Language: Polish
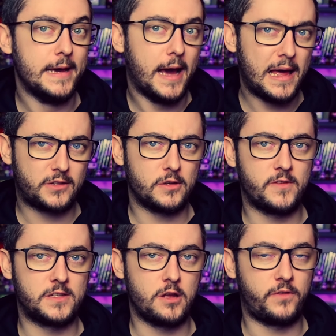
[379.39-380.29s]
A kto z
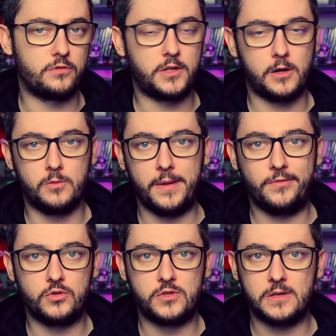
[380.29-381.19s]
Was dotrwał do tego
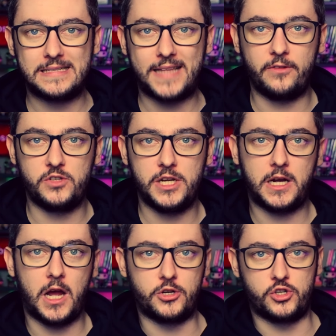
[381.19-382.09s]
momentu, zostawcie
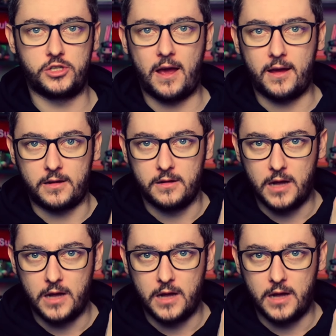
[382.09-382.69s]
hashtag